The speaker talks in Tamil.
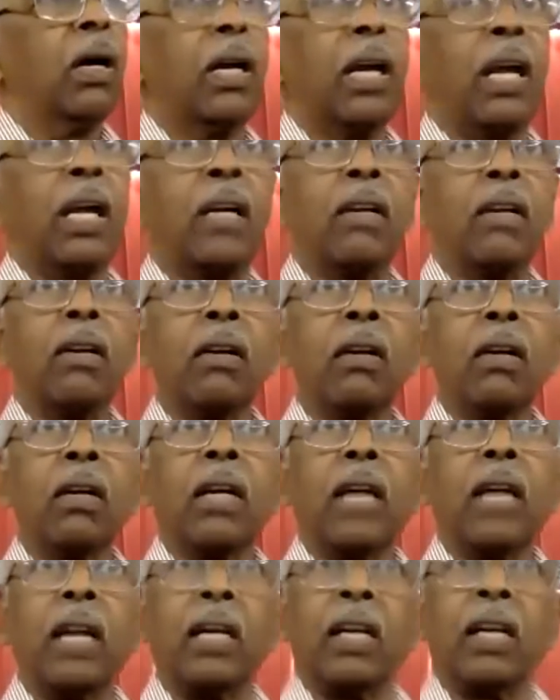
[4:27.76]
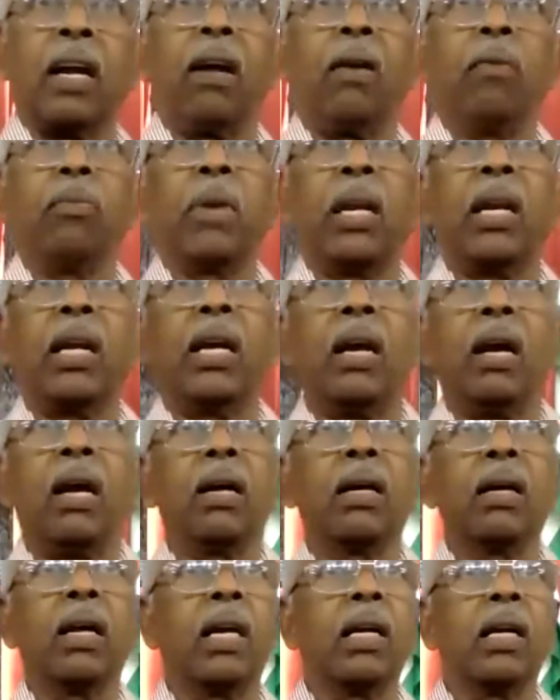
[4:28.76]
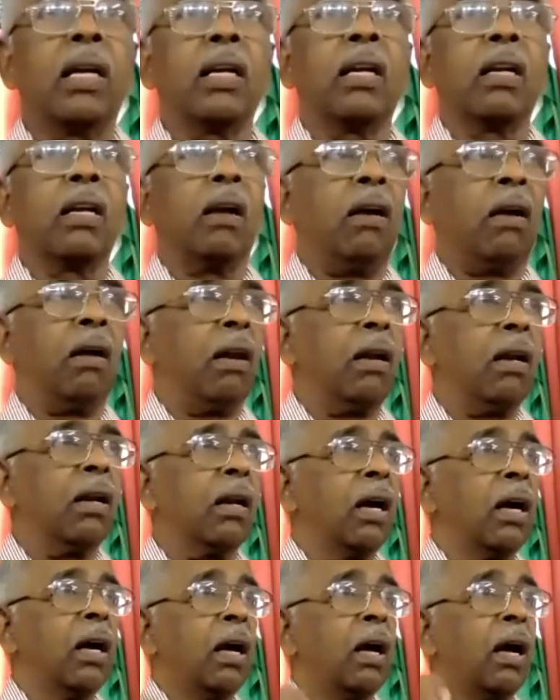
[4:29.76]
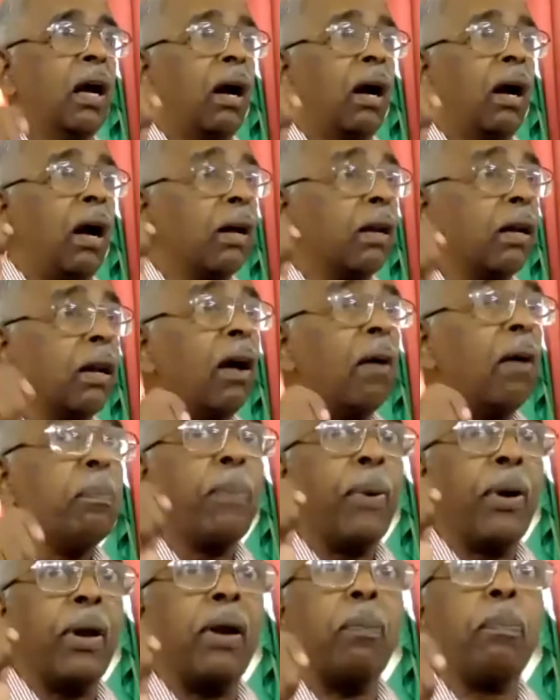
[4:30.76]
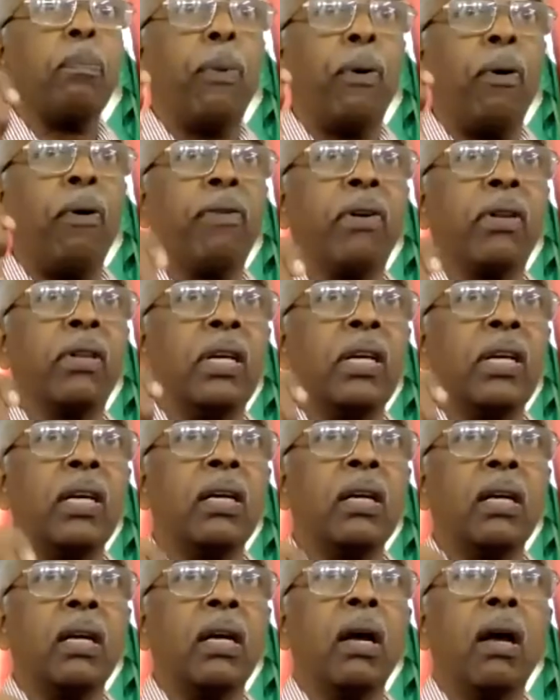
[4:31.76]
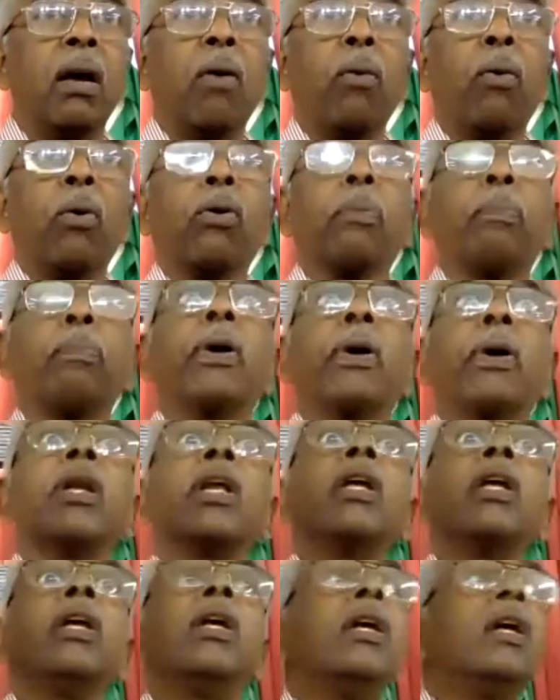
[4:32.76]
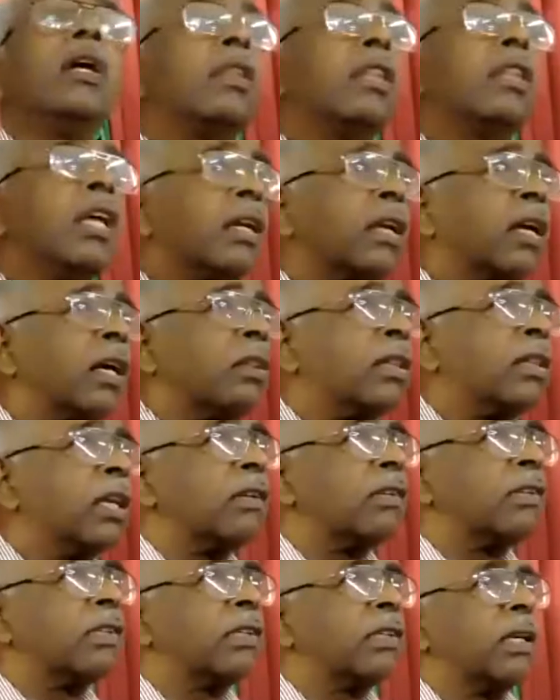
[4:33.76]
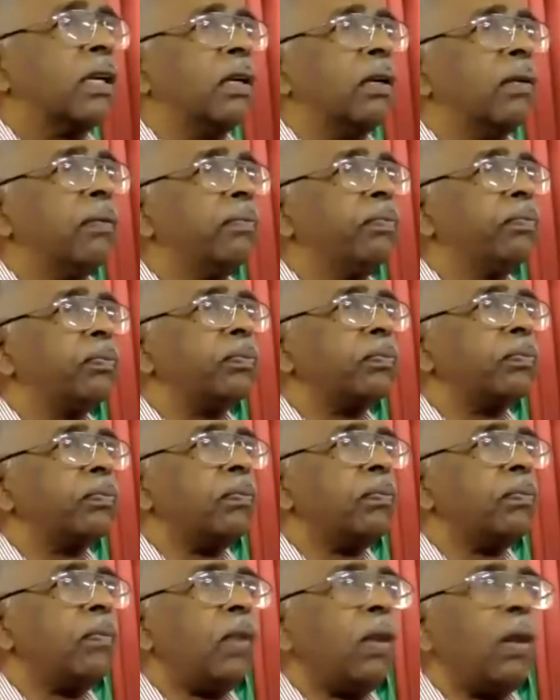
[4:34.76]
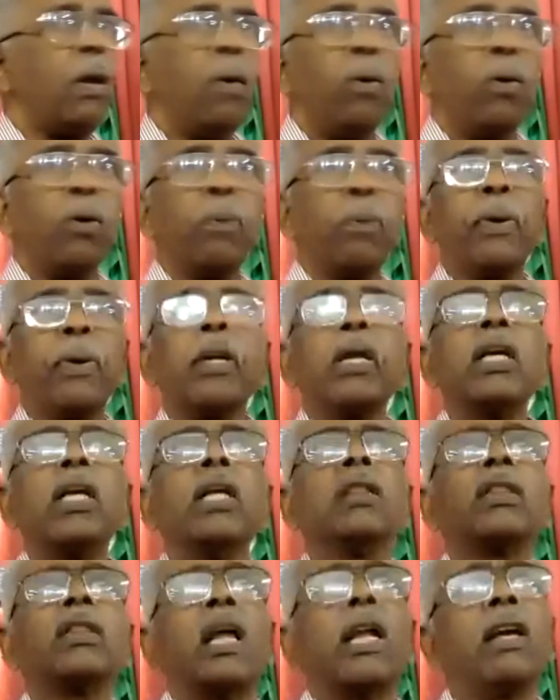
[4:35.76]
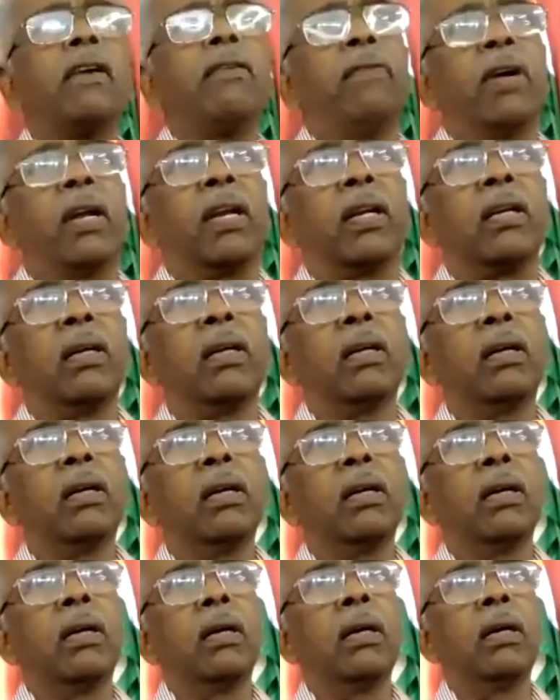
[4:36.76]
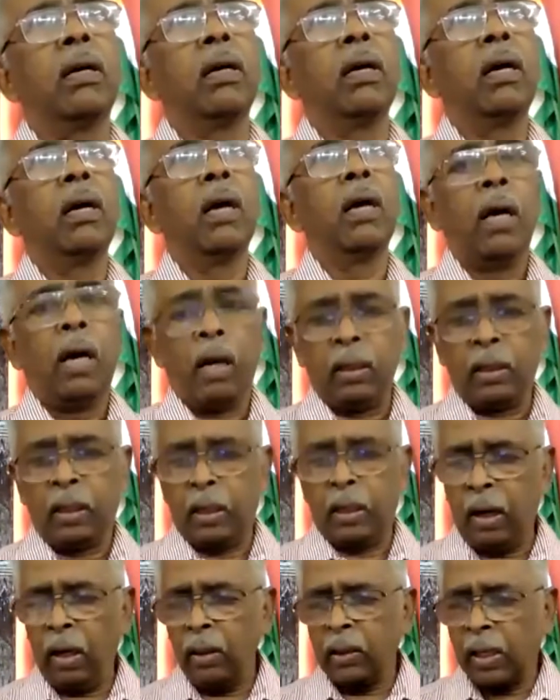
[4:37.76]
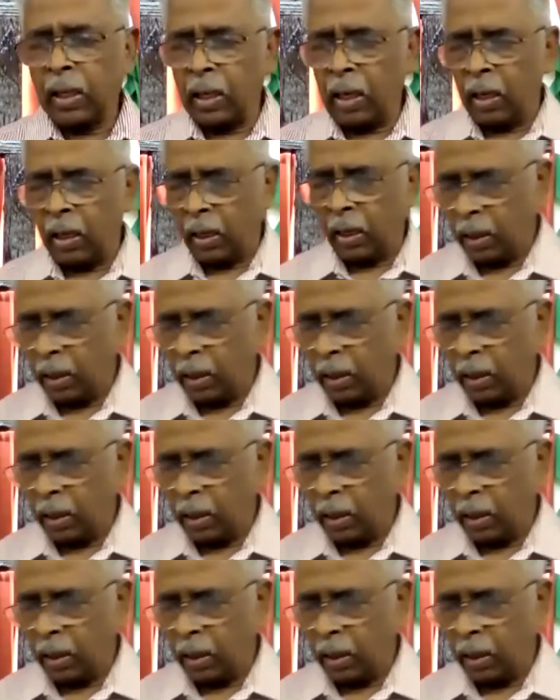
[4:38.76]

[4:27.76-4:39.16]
என்று கேட்கலாம் இல்லையா ஏனென்றால் அண்ணா பெறப்போவது ஒரு பெரிய தீர்க்க தரிசி ஒரு பெரிய தலைவர் அந்த நாட்கள்